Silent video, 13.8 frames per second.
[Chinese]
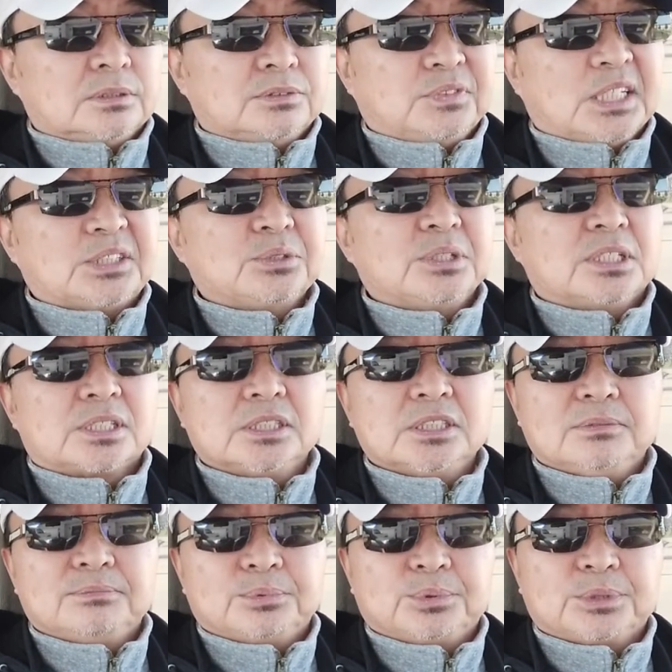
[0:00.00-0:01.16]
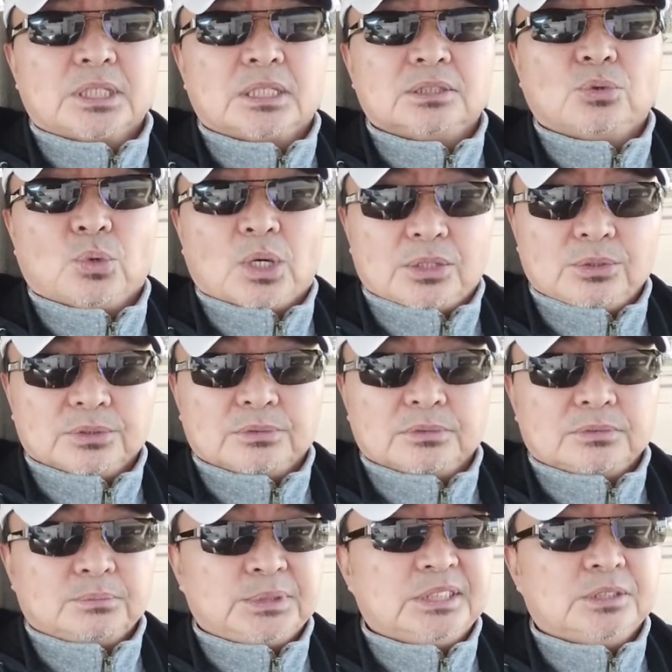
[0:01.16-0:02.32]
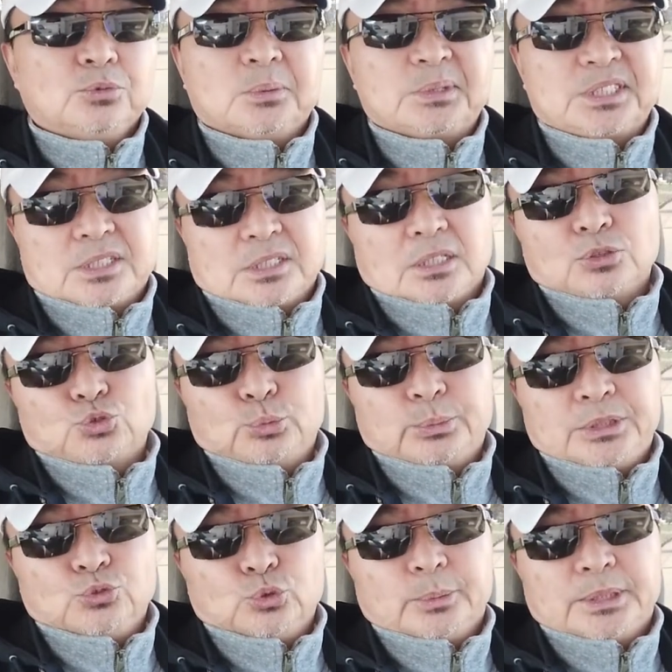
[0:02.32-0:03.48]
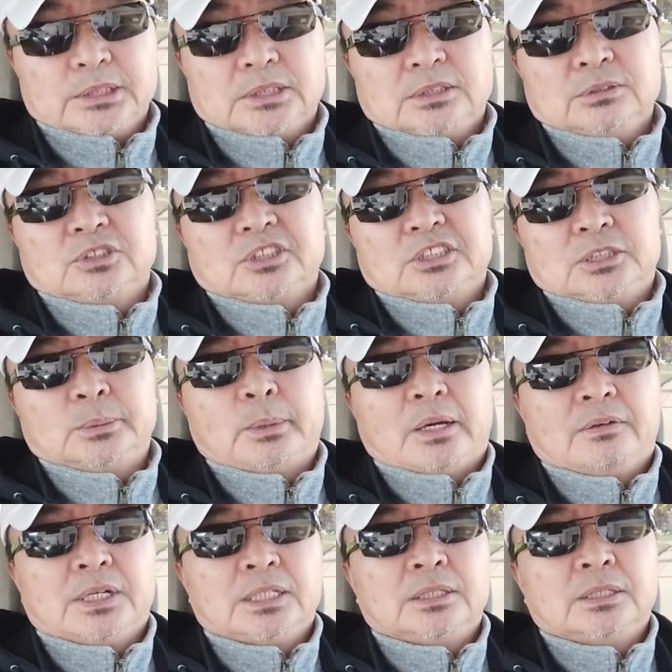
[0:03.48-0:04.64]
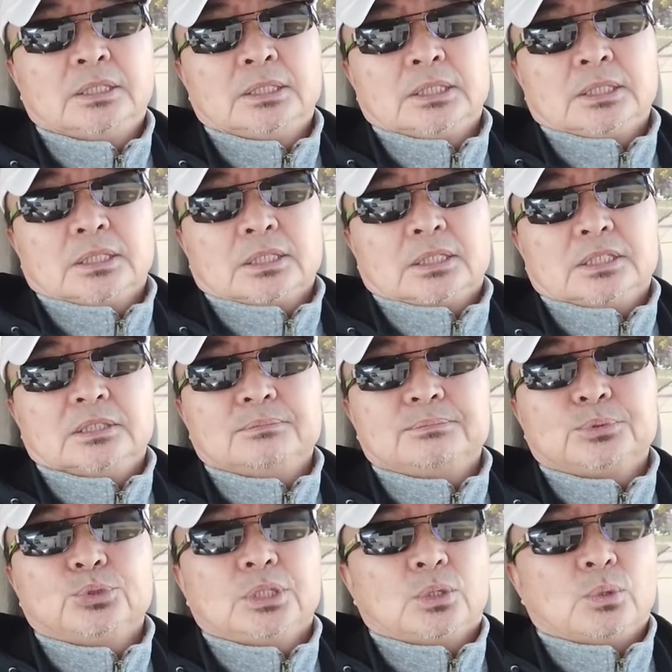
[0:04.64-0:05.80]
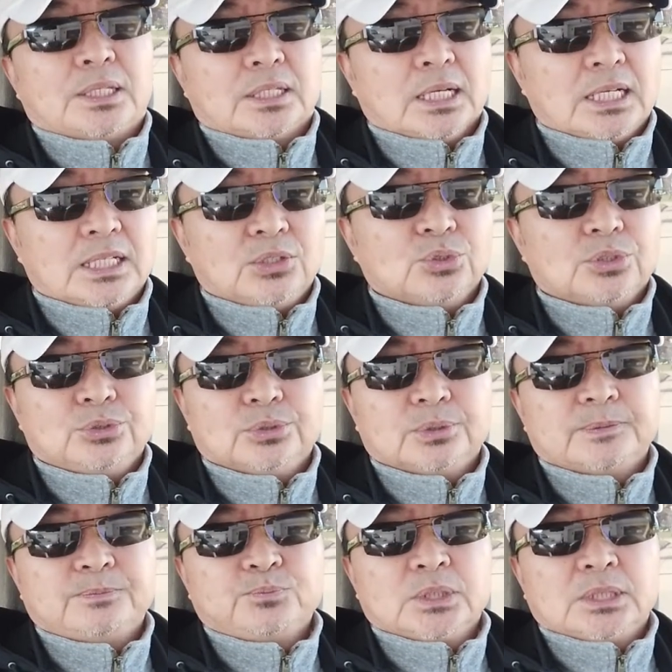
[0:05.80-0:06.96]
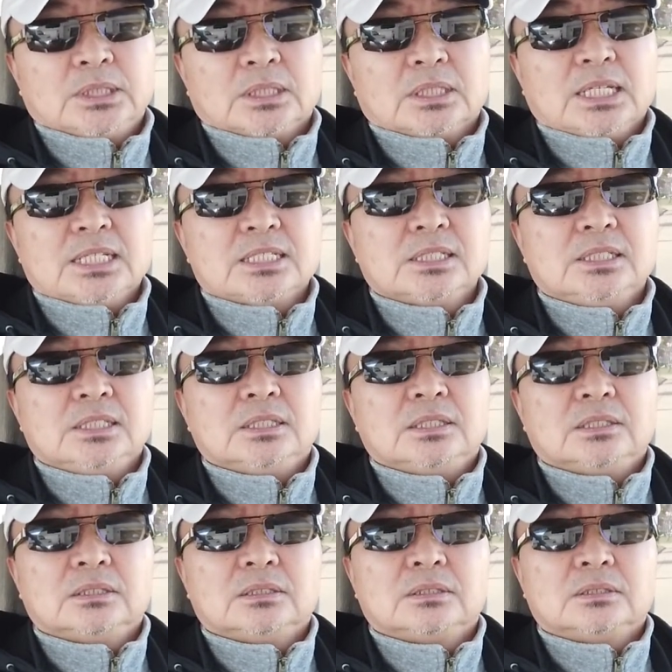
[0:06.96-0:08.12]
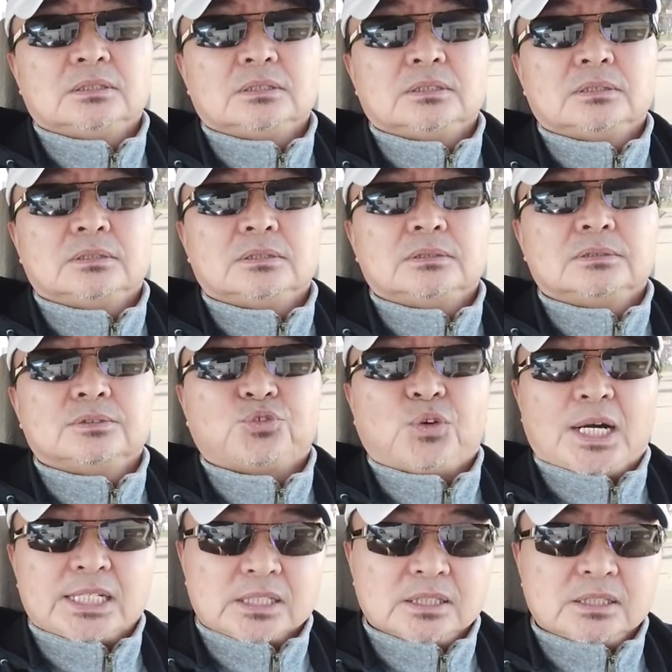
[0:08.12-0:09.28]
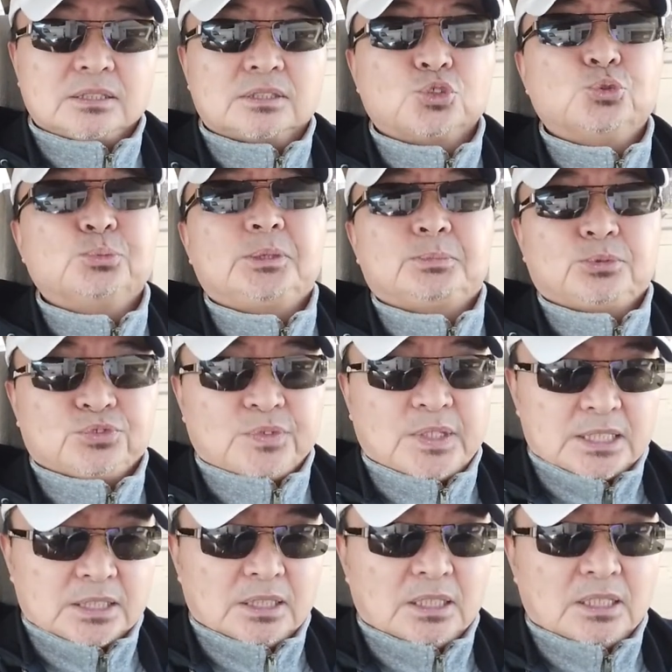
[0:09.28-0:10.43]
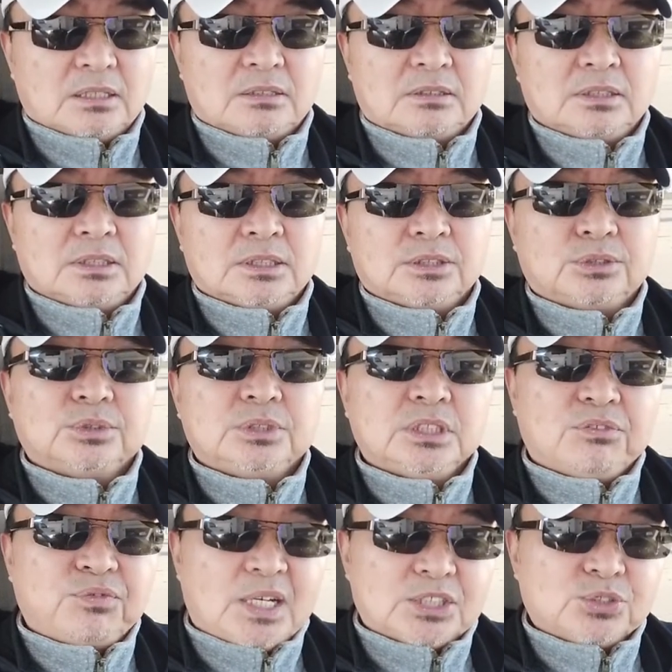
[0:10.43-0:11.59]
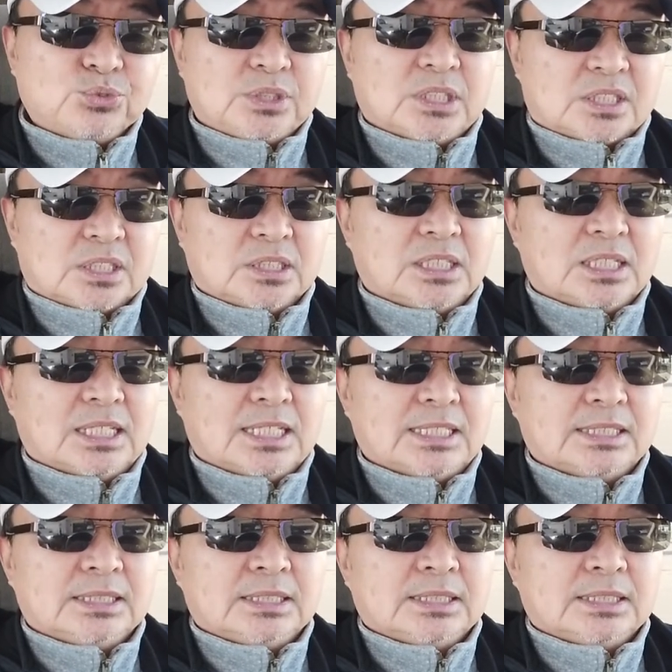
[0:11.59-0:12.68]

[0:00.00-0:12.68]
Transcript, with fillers: 发出的声音不是很管用。毕竟我们是少数民族，而且就这几百个人，可能不会管太多的用。但是你发声总比不发声好，就是你要发出你的声音来，